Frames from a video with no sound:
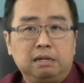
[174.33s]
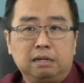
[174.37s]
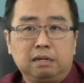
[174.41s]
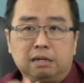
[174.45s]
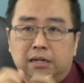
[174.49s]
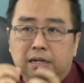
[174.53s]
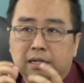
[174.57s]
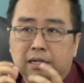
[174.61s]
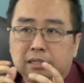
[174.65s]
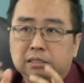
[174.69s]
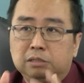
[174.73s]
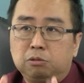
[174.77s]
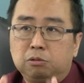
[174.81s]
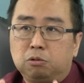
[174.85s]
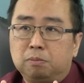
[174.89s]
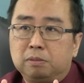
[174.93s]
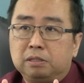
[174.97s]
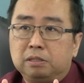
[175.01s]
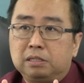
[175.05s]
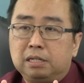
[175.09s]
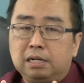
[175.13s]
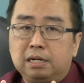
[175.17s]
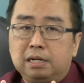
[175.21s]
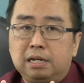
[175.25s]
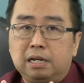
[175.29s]
啊，但是我们
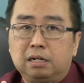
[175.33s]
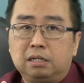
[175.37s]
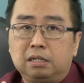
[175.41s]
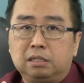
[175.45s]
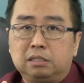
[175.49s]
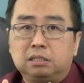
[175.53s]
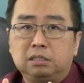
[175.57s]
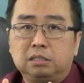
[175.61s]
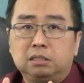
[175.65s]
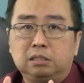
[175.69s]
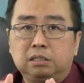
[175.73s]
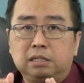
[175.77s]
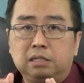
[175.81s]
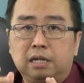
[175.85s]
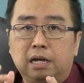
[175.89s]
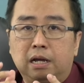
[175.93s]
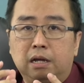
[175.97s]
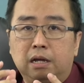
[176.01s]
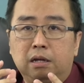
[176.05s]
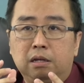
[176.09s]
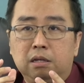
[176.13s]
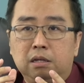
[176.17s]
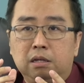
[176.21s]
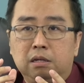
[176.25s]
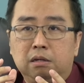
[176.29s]
现在呢是想
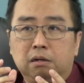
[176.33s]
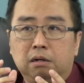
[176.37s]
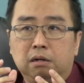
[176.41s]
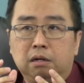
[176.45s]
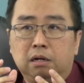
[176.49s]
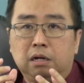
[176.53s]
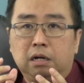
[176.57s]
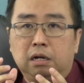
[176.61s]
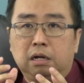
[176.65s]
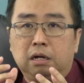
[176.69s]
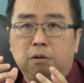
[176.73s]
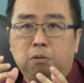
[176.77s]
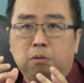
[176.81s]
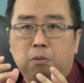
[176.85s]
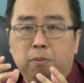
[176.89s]
呃，